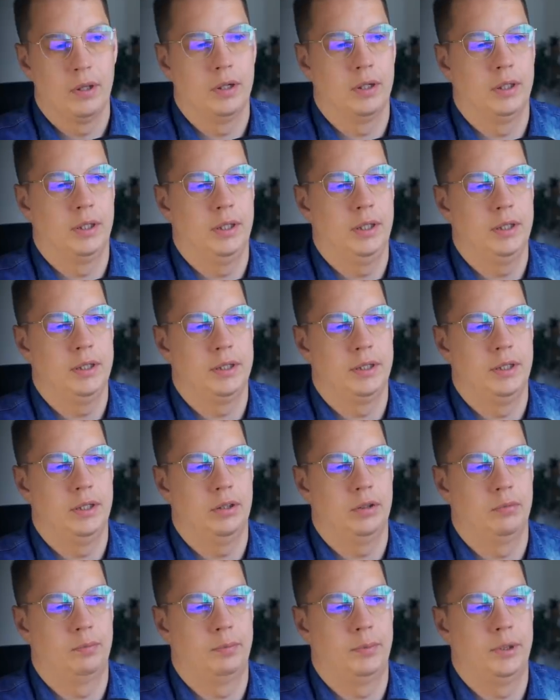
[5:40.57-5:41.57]
и
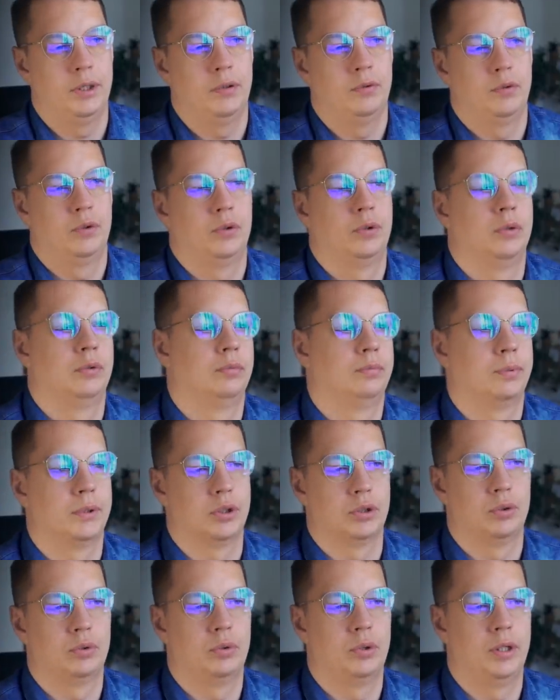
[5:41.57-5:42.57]
сделал первую
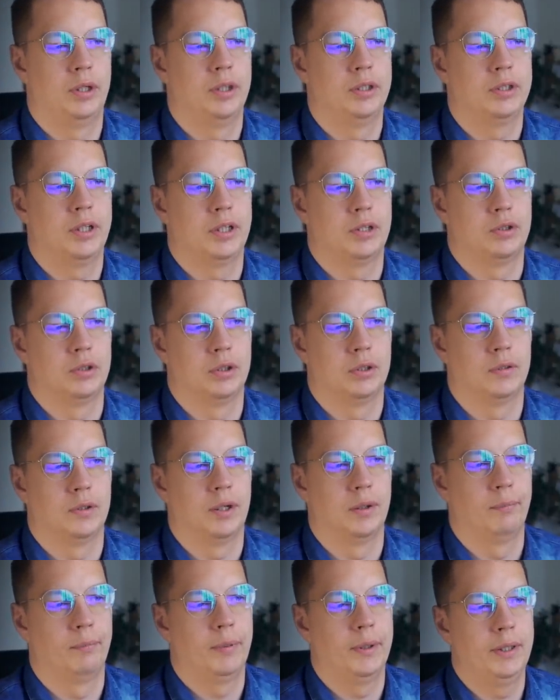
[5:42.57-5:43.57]
простую реализацию этого
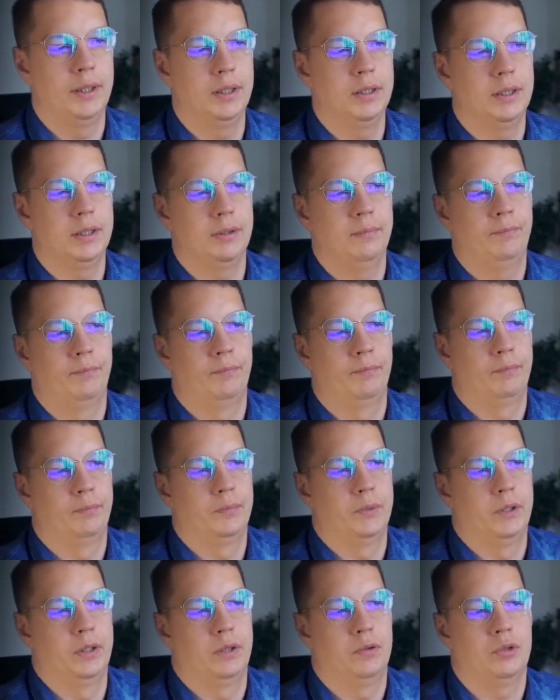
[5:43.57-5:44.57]
компонента
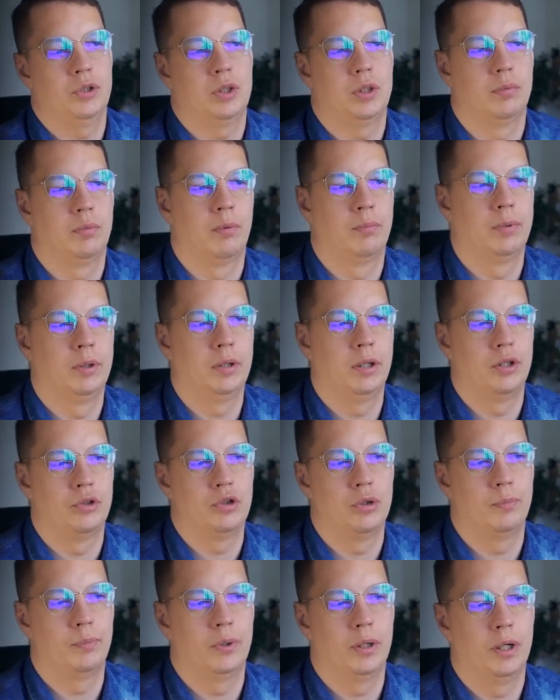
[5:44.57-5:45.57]
для того, чтобы было о
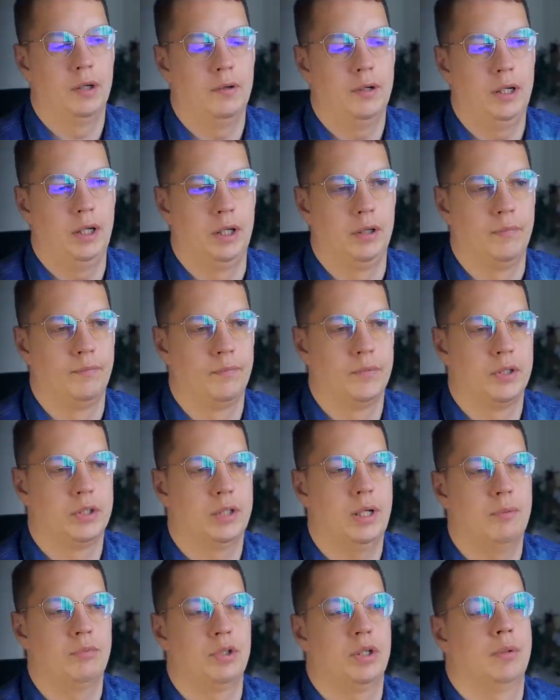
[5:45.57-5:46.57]
чем поговорить.
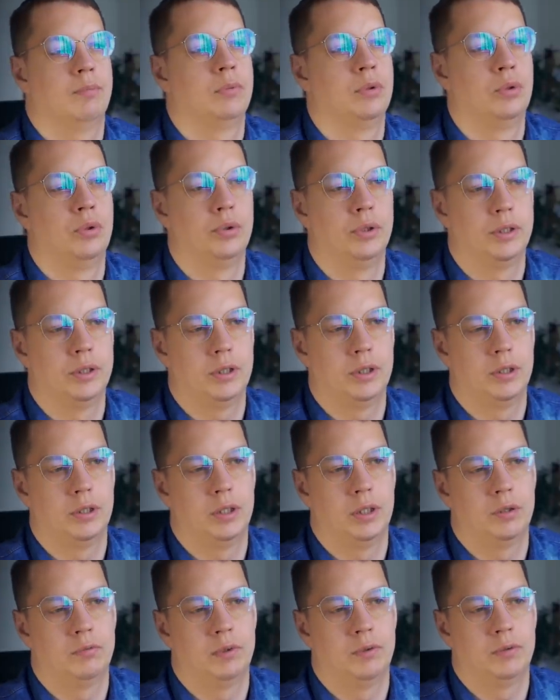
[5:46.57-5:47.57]
Сам шаблон –
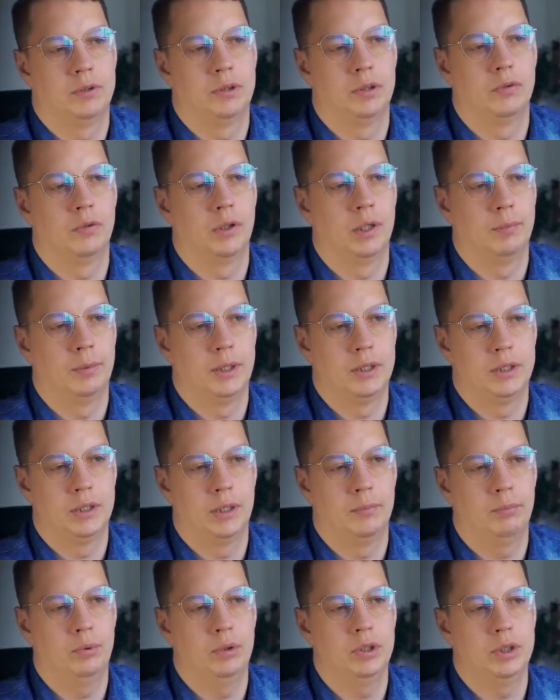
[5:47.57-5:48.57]
это вывод информации о
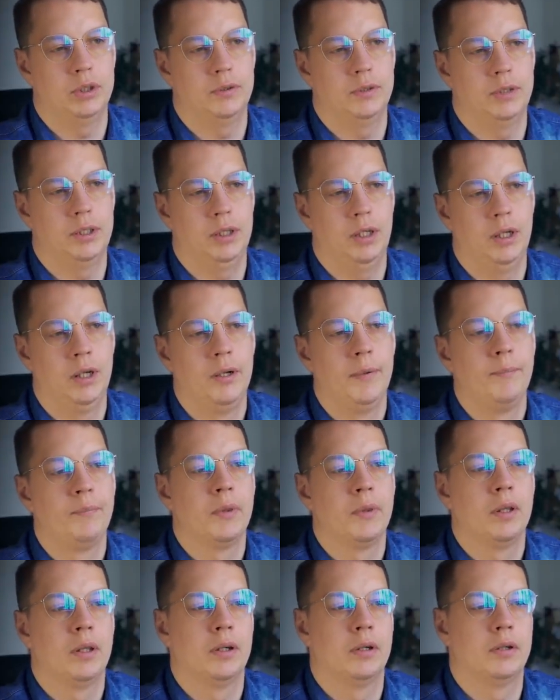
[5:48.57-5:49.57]
пользователе
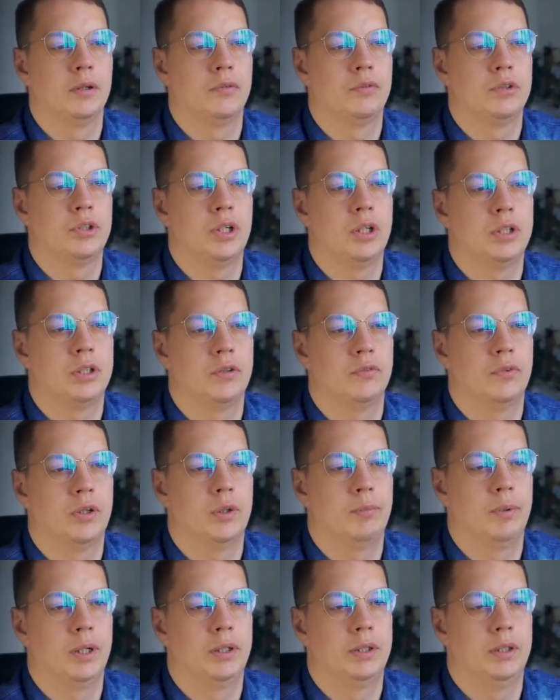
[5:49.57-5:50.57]
э, в JSON
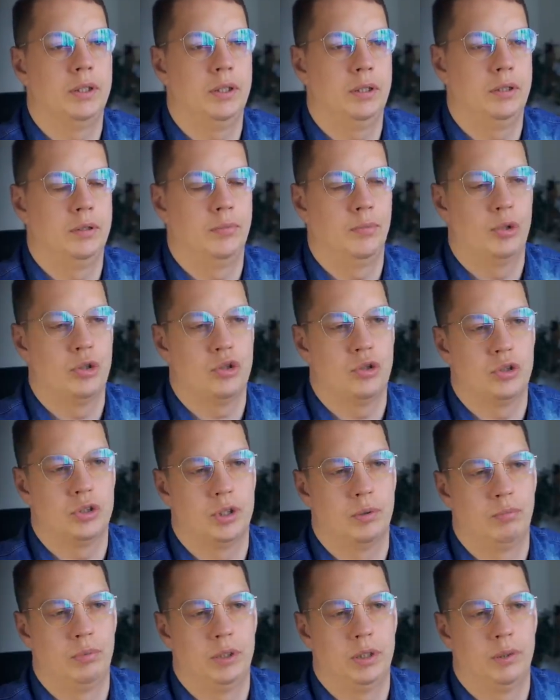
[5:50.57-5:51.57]
формате и небольшое
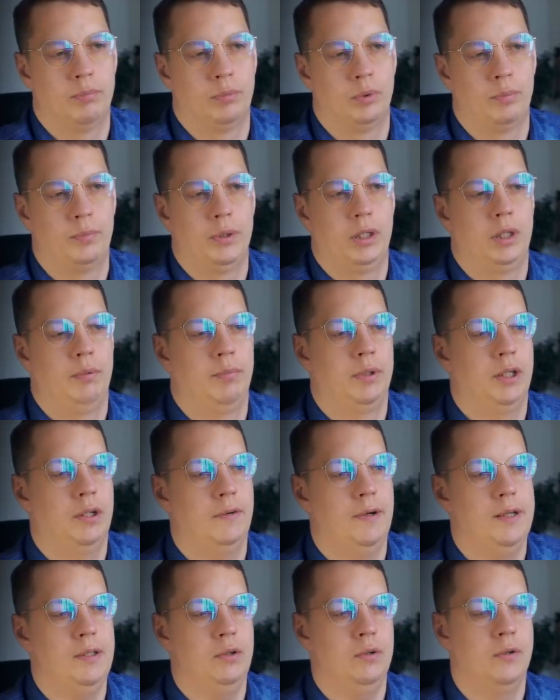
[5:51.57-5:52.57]
событие по
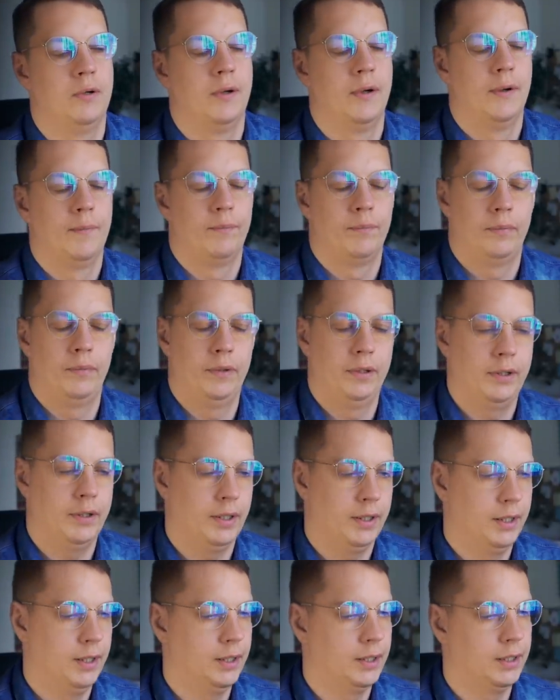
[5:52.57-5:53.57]
переименованию.
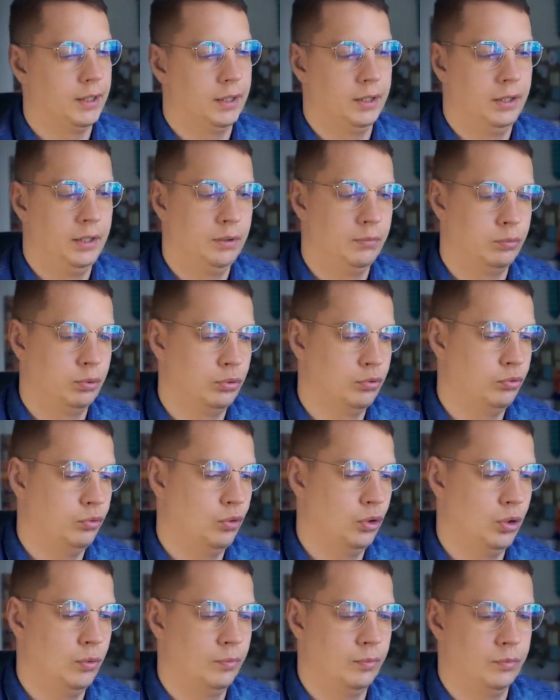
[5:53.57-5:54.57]
Никаких input
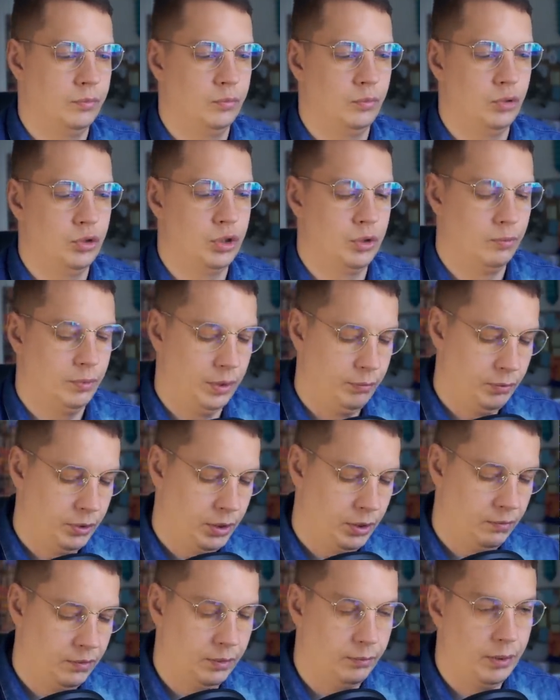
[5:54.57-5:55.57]
форм, очень
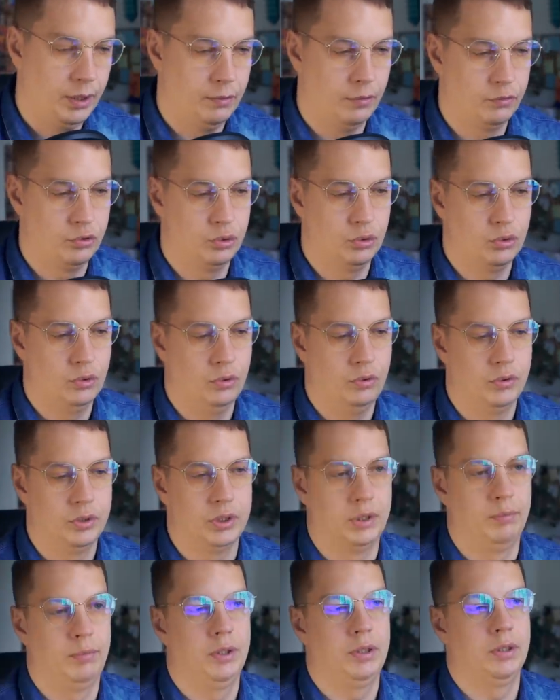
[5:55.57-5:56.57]
примитивно, прямо все
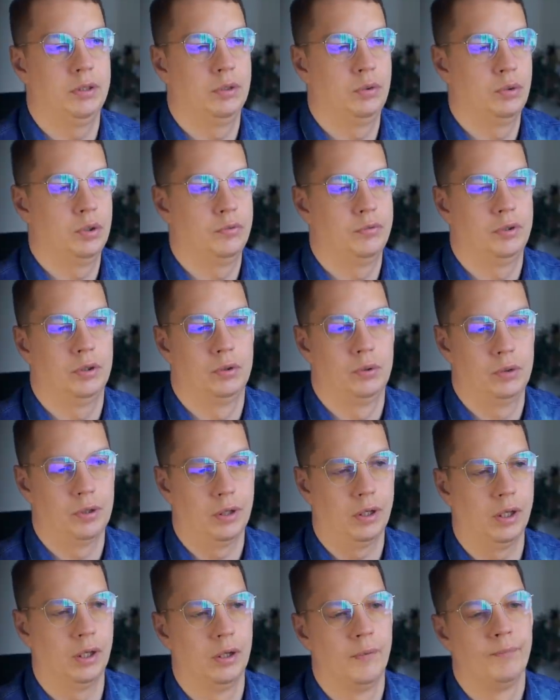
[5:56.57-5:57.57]
забито на уровне
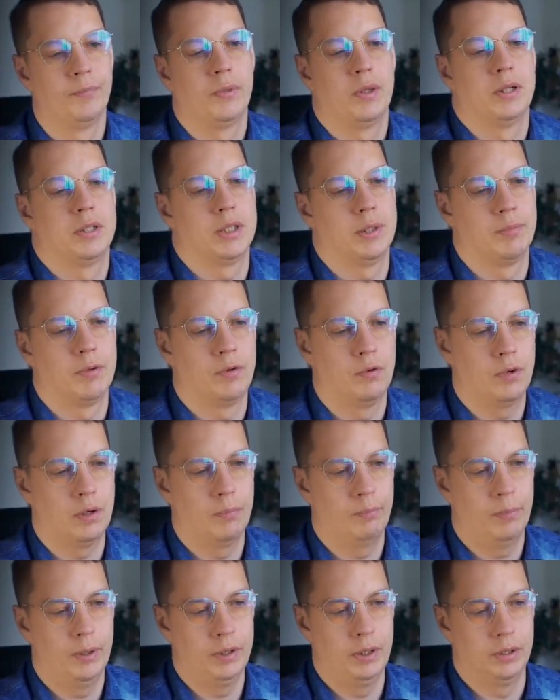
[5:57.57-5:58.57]
логики самого
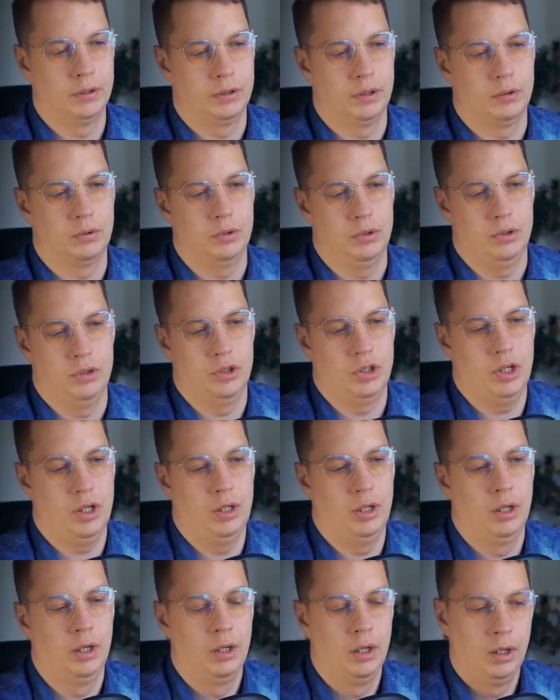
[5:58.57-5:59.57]
компонента. То есть
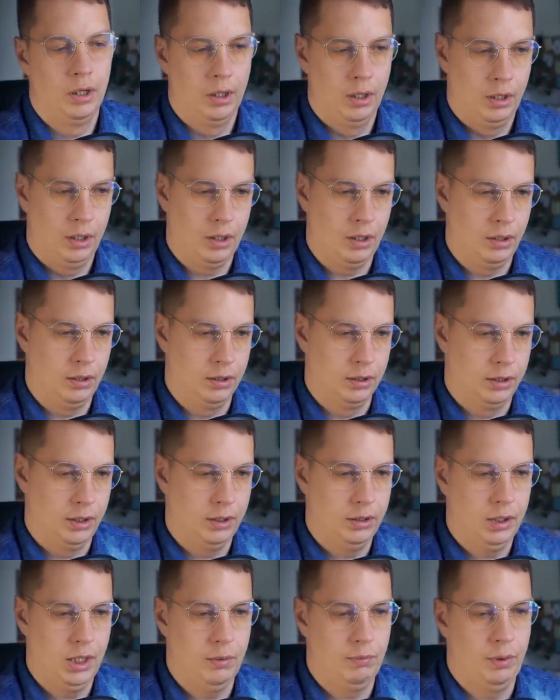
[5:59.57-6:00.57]
нажали э,
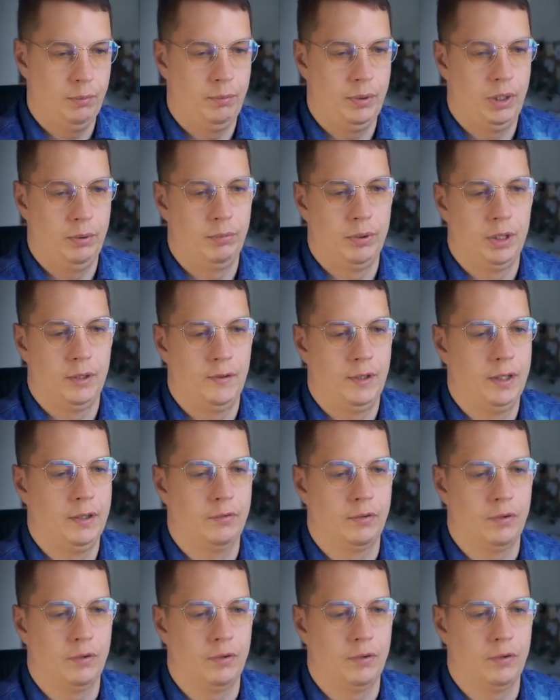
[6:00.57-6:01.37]
rename и переименовали в